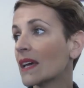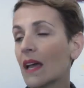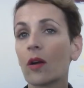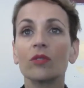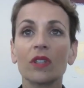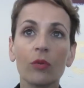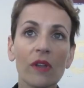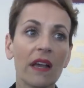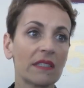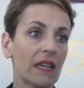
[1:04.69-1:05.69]
que
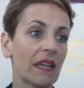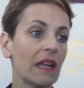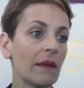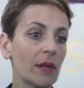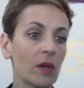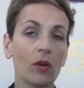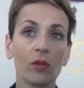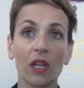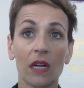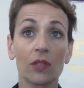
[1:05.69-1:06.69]
contribuye a ese
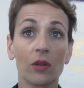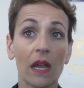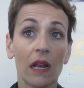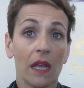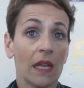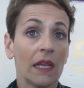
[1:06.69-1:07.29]
equilibrio territorial